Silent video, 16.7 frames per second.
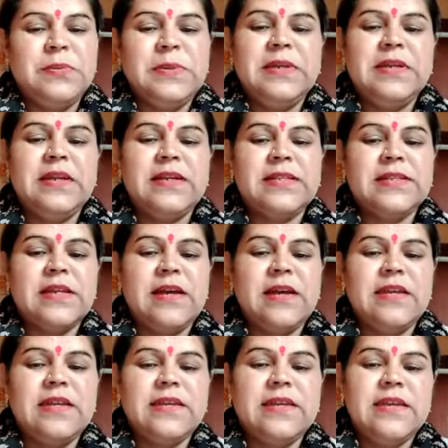भी
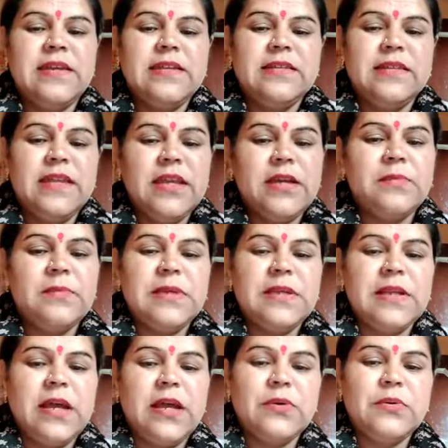हर्षाए देख
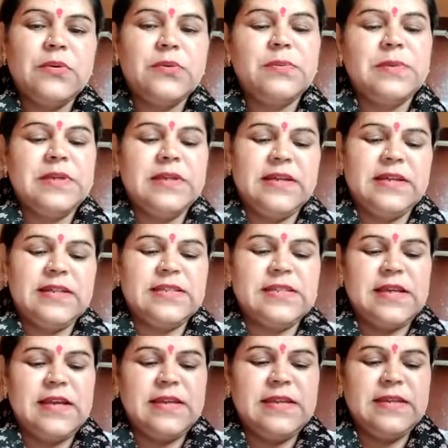मेरा भी
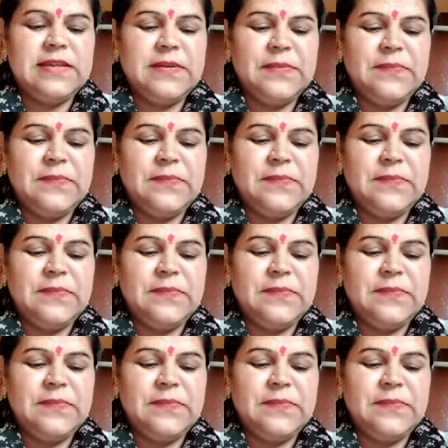हर्षाए